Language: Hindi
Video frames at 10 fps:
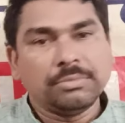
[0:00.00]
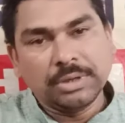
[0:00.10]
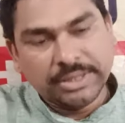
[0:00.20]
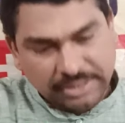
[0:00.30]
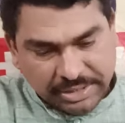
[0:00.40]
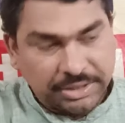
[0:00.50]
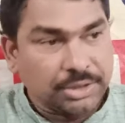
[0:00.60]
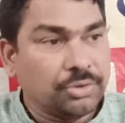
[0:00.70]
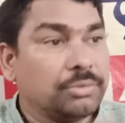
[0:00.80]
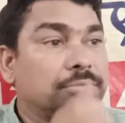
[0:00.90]
लेकिन लिख के
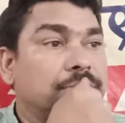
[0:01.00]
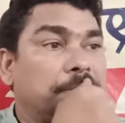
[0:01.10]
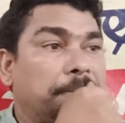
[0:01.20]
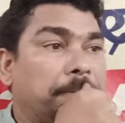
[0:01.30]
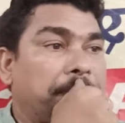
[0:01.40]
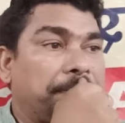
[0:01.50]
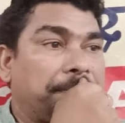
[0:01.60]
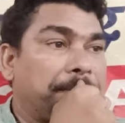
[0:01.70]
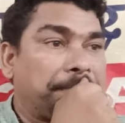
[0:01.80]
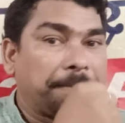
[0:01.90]
दो
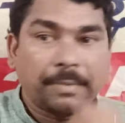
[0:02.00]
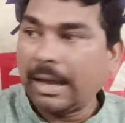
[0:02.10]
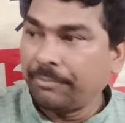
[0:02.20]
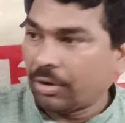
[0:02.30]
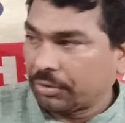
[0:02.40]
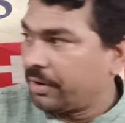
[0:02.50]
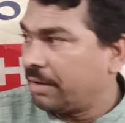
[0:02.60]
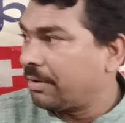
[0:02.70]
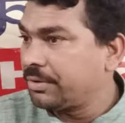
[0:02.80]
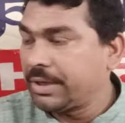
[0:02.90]
आई एम नॉट वरीड
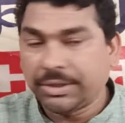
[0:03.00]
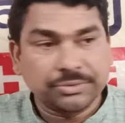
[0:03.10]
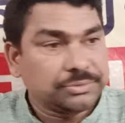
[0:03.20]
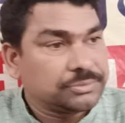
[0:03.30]
अबाउट दैट